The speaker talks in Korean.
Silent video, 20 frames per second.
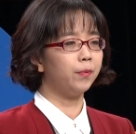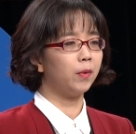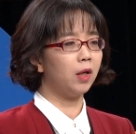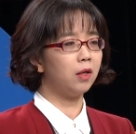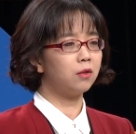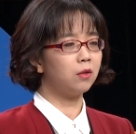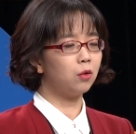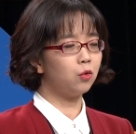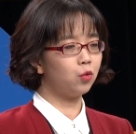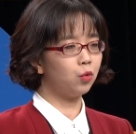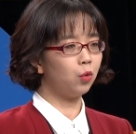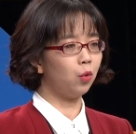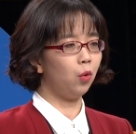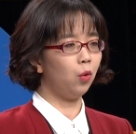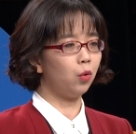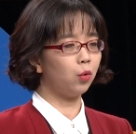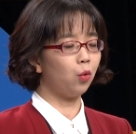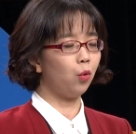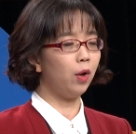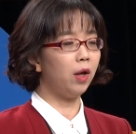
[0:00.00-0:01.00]
그래서
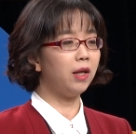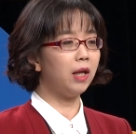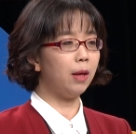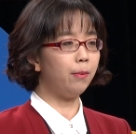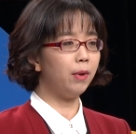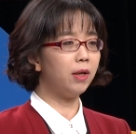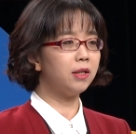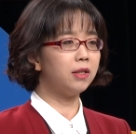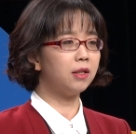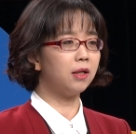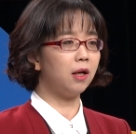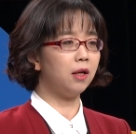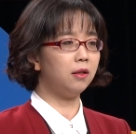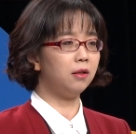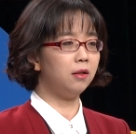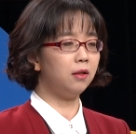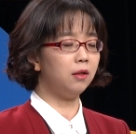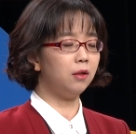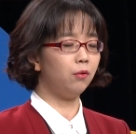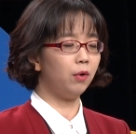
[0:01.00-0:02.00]
주로 교회 예배
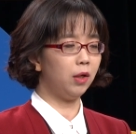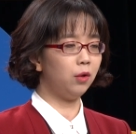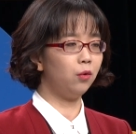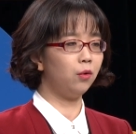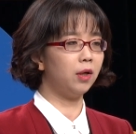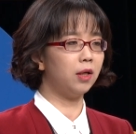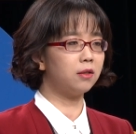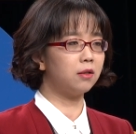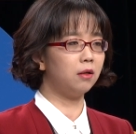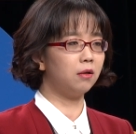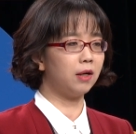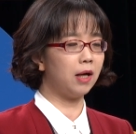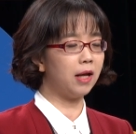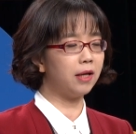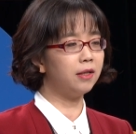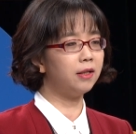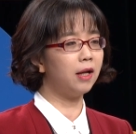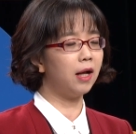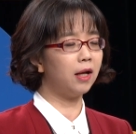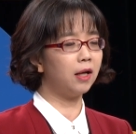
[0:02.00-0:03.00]
시간을 활용해서
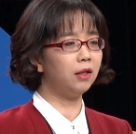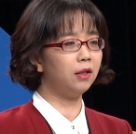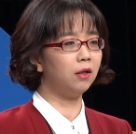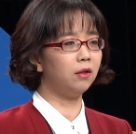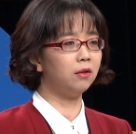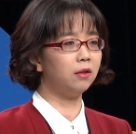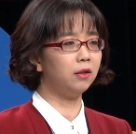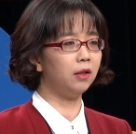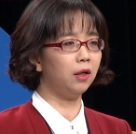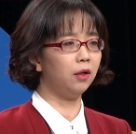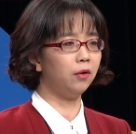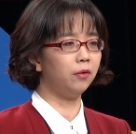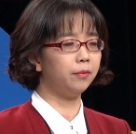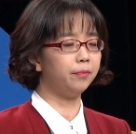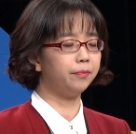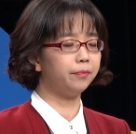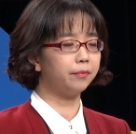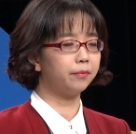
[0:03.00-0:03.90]
강의를 하게 되었는데요.